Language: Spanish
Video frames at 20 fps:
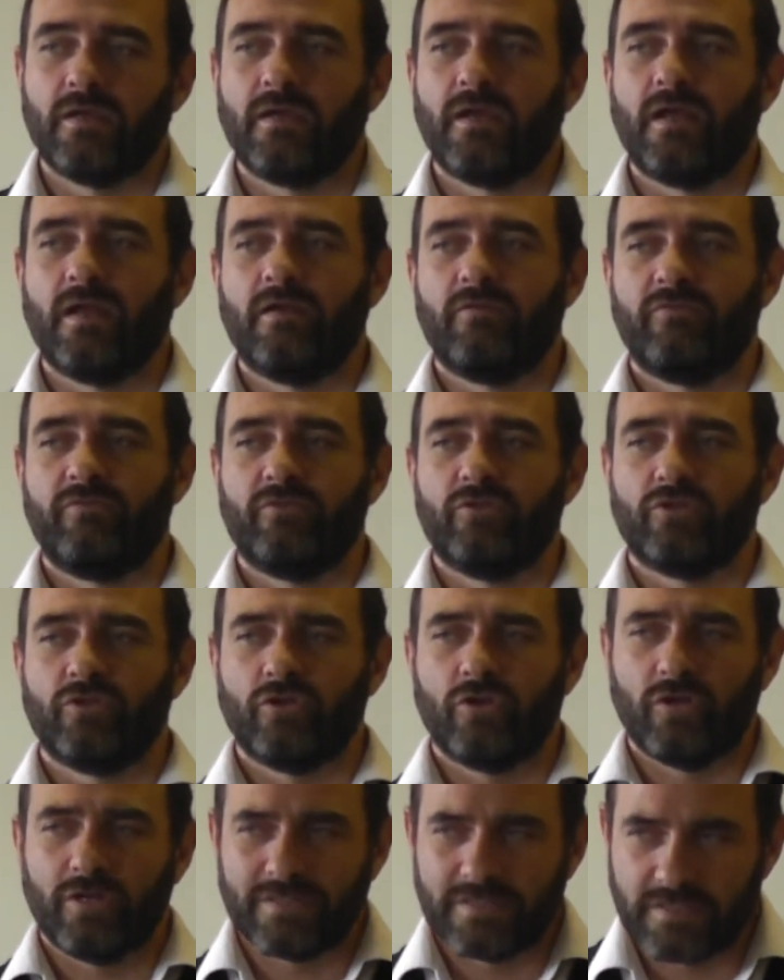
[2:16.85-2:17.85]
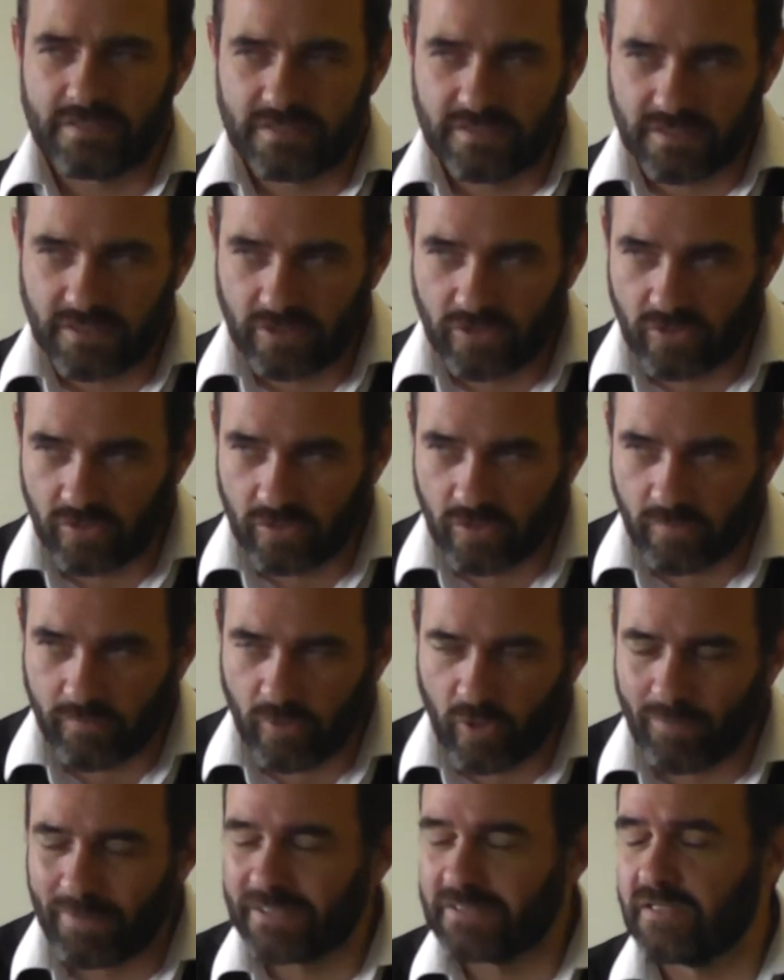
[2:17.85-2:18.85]
en el fondo no necesito,
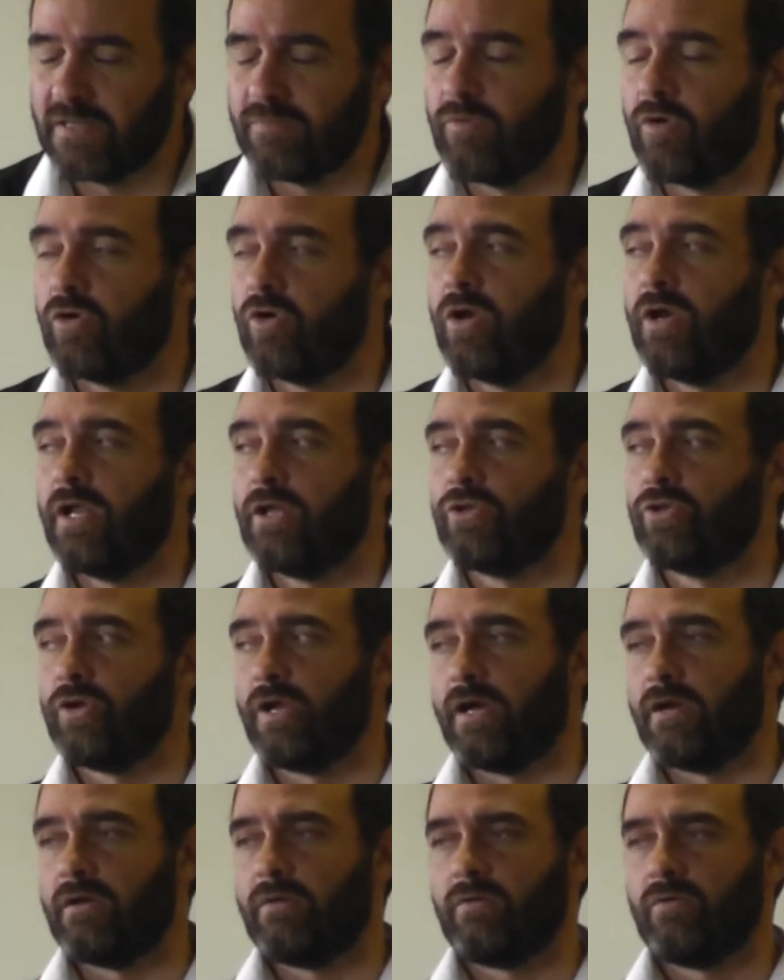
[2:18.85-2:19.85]
no, partimos con la Torah.